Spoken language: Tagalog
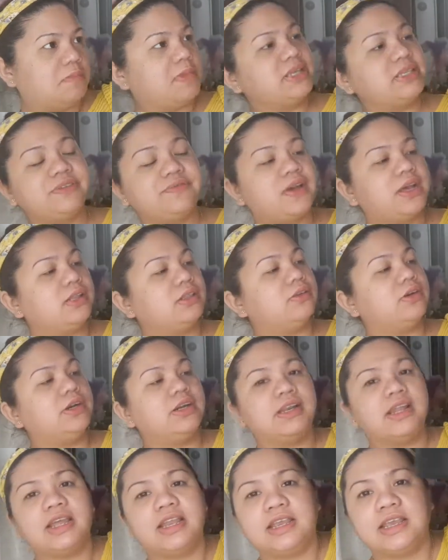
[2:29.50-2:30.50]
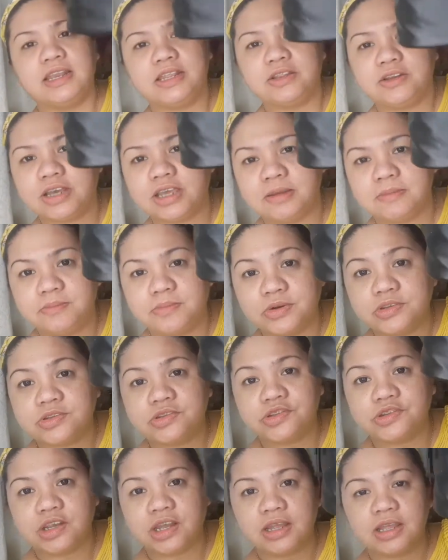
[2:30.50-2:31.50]
Max Factor, nakalagay dito, naka-emboss
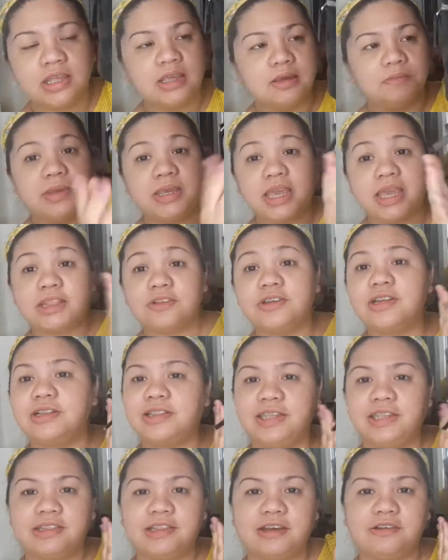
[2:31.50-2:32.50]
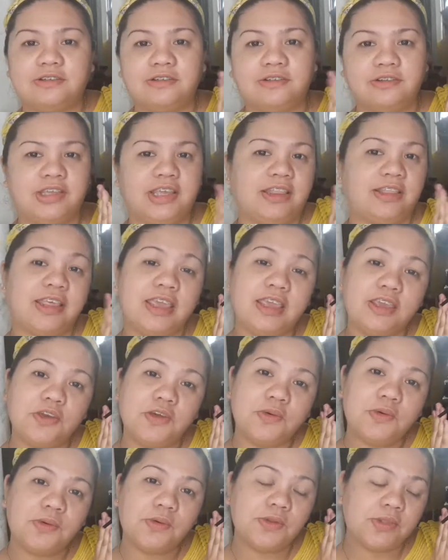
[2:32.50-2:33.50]
siya. Bigay ito ng tita ko. Yan, thank
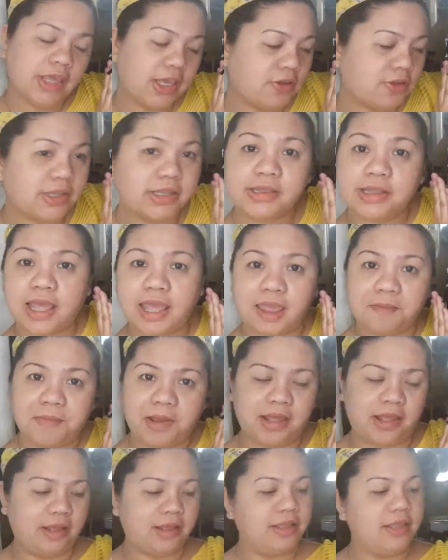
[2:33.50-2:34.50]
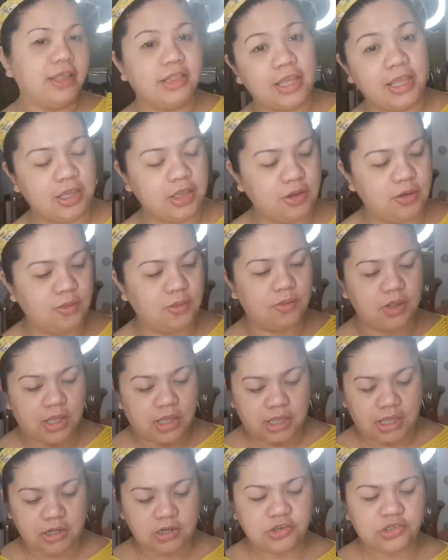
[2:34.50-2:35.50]
you. Thank you, tita Emma. Thank you.
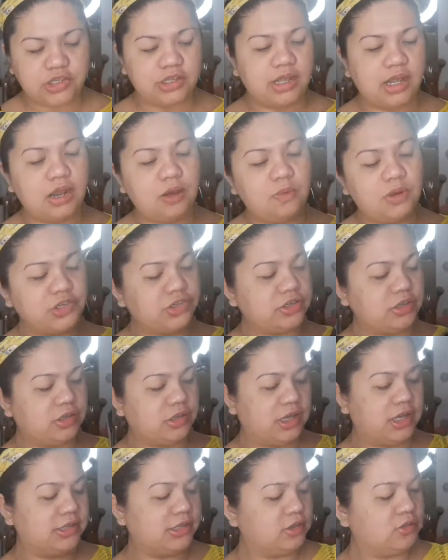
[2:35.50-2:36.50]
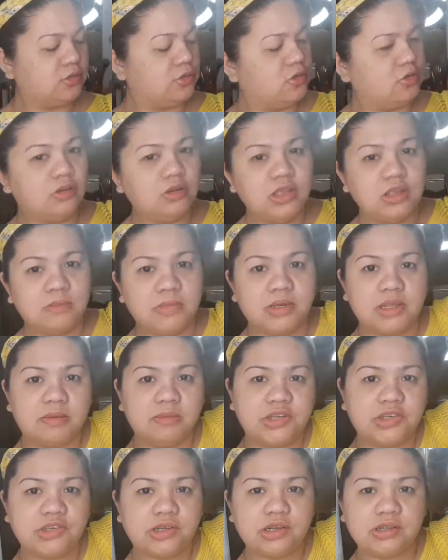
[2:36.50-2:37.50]
Ano siya, dalawa siya guys. Ito oh,
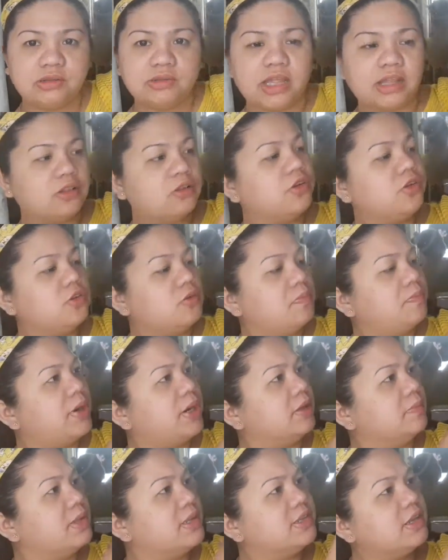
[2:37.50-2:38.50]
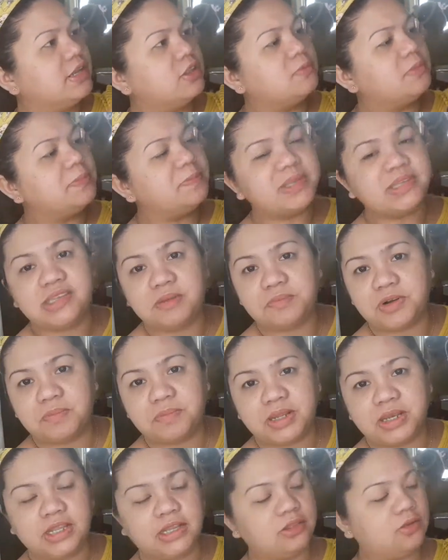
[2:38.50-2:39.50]
dami siyang tatlo yung part compartment siya. Dito may pa-zipper
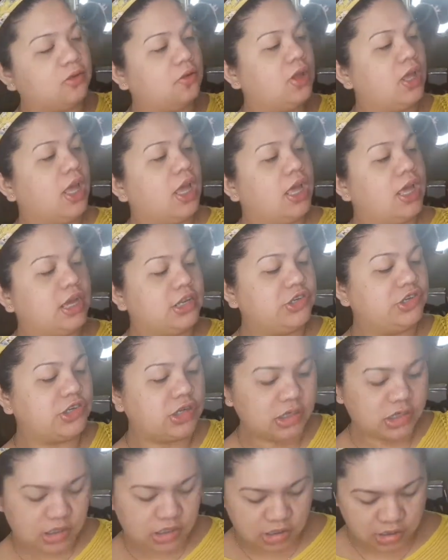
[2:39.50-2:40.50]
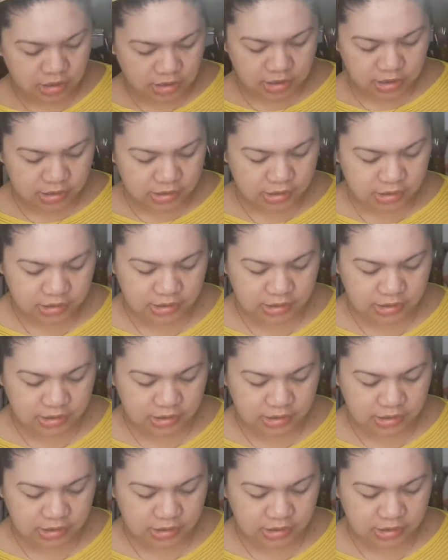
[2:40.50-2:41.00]
pa dito. At saka,